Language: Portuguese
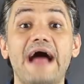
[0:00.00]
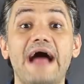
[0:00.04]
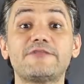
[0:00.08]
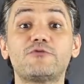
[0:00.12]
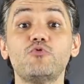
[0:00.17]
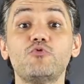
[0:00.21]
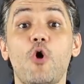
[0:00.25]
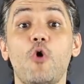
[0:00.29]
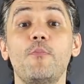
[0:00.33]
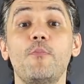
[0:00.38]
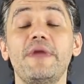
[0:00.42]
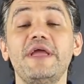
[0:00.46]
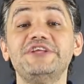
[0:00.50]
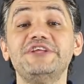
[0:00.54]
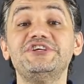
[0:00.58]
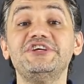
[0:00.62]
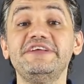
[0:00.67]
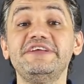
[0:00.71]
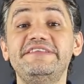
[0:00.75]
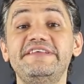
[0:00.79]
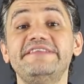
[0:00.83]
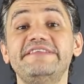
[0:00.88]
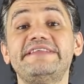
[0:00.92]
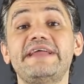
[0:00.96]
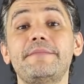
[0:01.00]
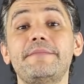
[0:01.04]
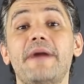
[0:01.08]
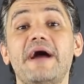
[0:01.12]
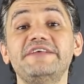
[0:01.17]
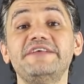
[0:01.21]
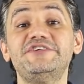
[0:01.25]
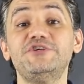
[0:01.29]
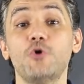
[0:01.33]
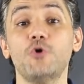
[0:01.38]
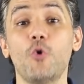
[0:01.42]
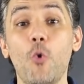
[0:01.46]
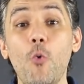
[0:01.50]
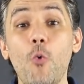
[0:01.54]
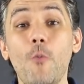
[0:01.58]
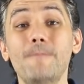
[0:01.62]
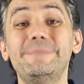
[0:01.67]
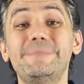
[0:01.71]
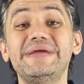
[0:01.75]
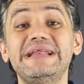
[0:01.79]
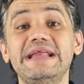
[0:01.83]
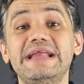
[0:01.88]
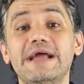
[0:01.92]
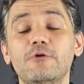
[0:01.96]
Atualmente existem mais de
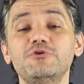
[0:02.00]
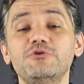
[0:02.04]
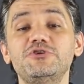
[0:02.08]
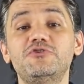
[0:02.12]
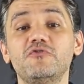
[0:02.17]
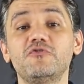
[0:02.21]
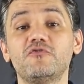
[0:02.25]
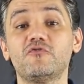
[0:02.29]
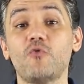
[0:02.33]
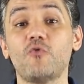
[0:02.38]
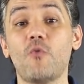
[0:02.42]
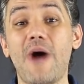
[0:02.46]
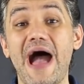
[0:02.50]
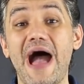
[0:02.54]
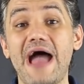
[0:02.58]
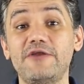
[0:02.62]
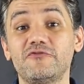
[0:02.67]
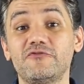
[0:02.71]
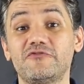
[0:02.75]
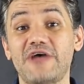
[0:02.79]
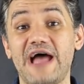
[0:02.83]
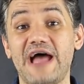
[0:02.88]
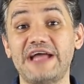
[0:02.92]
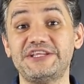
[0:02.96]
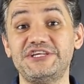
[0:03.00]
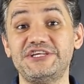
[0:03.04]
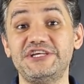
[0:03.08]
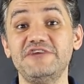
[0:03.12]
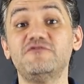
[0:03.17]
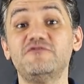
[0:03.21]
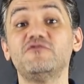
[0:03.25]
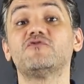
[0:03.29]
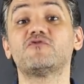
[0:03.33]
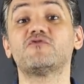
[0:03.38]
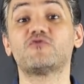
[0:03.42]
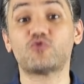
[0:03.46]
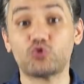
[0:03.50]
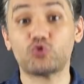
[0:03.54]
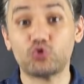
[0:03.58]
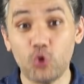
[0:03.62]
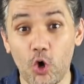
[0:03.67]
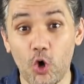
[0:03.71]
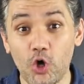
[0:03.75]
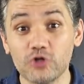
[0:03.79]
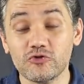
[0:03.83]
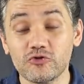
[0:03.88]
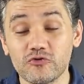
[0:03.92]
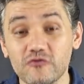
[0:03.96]
um bilhão de usuários ativos
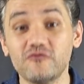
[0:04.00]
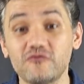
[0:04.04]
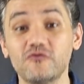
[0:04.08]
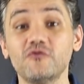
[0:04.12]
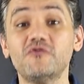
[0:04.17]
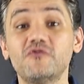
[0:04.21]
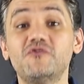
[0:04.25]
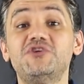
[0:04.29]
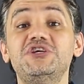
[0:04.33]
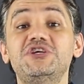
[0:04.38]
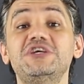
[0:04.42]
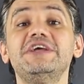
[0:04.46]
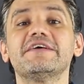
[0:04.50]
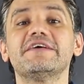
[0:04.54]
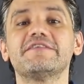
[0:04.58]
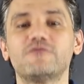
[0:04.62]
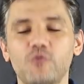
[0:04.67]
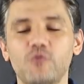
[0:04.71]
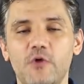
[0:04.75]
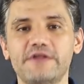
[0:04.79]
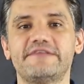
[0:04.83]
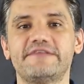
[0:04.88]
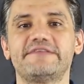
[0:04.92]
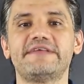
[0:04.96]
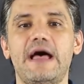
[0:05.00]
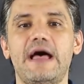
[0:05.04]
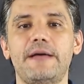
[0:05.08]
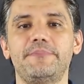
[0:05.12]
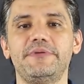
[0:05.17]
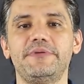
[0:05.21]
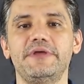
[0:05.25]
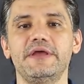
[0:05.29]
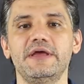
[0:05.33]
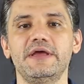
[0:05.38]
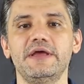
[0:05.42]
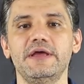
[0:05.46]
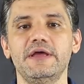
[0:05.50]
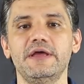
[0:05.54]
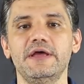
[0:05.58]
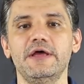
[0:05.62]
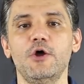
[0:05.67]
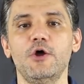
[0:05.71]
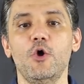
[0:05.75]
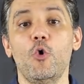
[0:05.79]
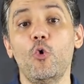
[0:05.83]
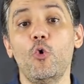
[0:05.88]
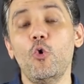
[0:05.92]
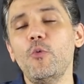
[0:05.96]
todos os dias no WhatsApp.
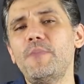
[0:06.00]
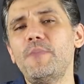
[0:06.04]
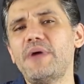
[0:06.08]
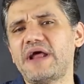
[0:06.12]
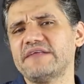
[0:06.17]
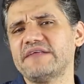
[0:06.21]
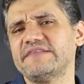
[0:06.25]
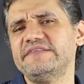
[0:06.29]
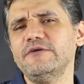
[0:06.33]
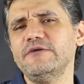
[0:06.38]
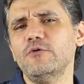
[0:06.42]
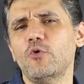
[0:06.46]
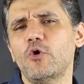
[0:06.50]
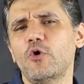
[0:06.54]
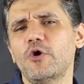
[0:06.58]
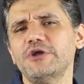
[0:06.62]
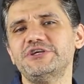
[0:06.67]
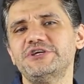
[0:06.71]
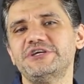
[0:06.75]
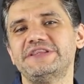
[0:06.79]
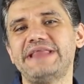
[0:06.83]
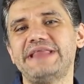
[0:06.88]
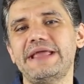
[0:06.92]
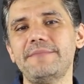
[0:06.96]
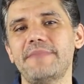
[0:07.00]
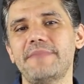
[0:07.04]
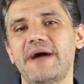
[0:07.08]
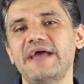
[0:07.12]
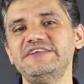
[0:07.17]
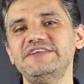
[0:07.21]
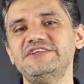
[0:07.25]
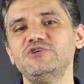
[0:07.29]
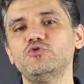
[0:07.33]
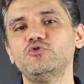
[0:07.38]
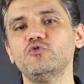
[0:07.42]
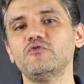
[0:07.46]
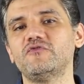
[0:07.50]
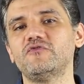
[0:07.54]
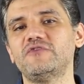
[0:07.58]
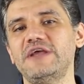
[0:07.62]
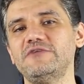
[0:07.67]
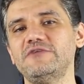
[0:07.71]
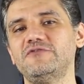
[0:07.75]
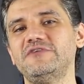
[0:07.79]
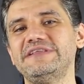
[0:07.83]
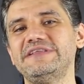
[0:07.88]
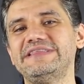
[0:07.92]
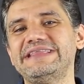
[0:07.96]
O Brasil hoje tem mais de
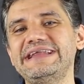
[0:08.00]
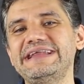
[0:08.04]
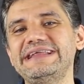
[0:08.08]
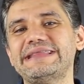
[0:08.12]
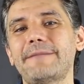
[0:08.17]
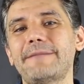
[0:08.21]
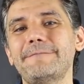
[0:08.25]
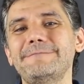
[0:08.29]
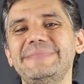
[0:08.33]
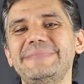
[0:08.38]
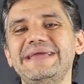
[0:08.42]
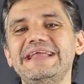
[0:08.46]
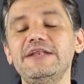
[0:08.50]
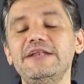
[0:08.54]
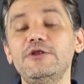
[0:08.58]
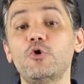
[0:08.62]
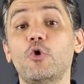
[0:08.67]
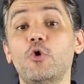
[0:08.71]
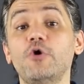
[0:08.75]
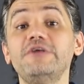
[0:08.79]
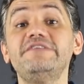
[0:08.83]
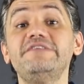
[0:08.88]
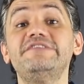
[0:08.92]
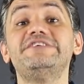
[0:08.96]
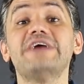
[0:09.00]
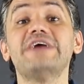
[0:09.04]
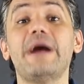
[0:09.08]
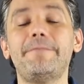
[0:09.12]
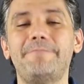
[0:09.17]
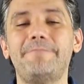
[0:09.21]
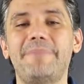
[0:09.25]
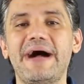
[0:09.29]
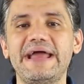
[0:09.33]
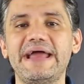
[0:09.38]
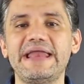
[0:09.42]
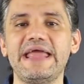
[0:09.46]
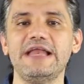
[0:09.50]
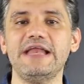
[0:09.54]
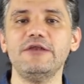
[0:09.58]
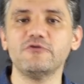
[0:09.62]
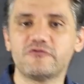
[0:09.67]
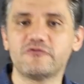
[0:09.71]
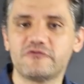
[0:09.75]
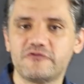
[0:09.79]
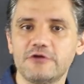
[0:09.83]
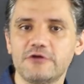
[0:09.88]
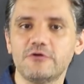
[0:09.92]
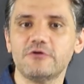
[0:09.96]
230 milhões de
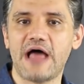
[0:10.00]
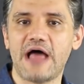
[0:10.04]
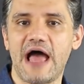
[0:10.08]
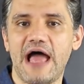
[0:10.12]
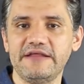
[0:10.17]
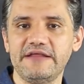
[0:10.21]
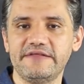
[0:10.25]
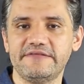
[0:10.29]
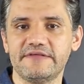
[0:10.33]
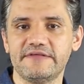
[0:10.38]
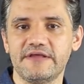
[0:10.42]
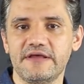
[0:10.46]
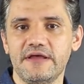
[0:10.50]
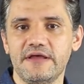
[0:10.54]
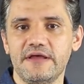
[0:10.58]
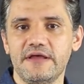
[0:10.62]
aparelhos celulares